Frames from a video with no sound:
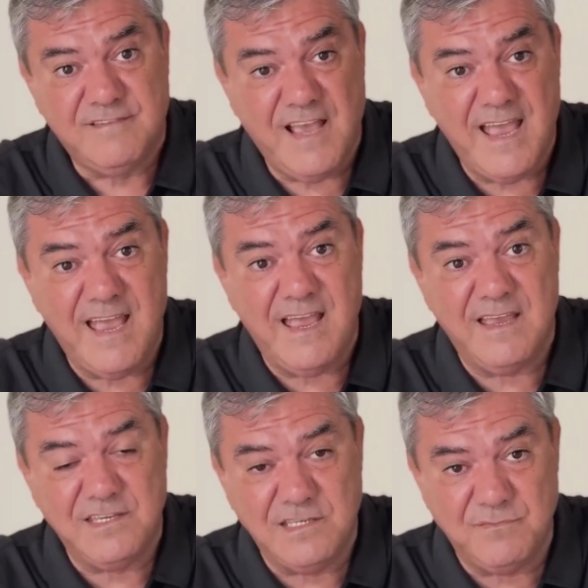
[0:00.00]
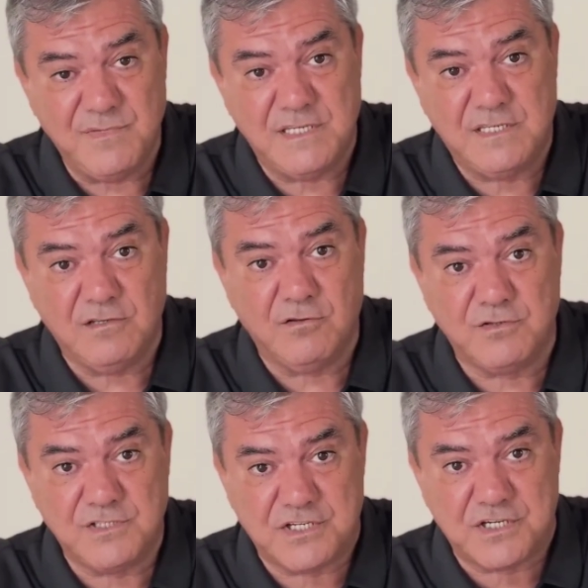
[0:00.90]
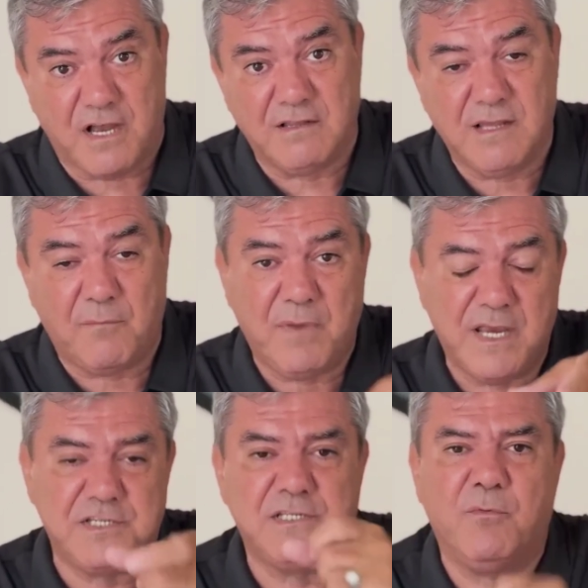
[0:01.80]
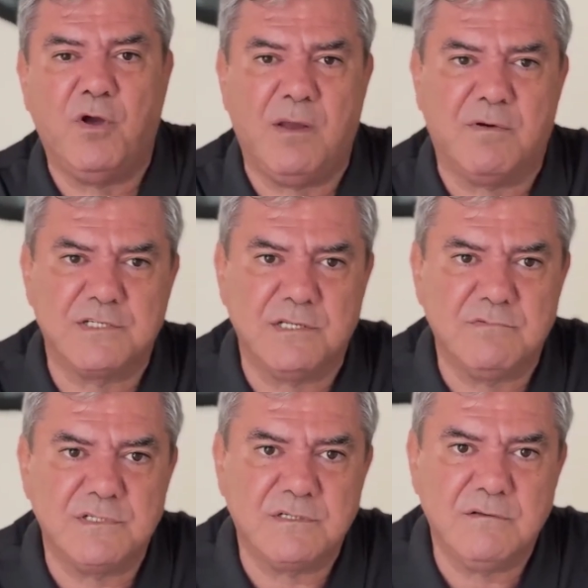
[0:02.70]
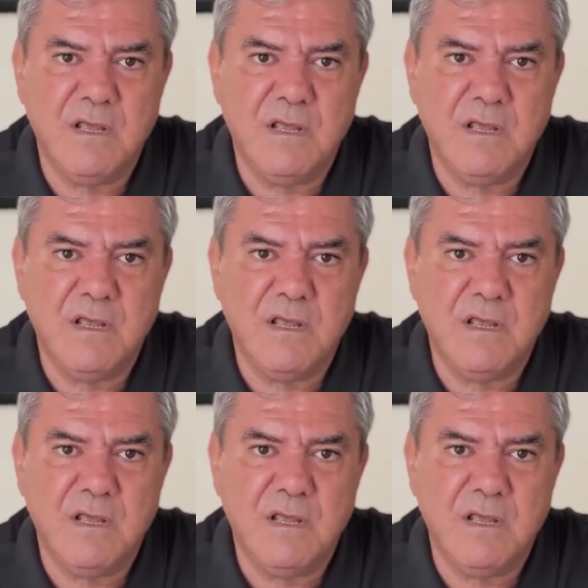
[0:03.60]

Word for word: T 22 yıl önce şahlanma işte böyle başlamıştı.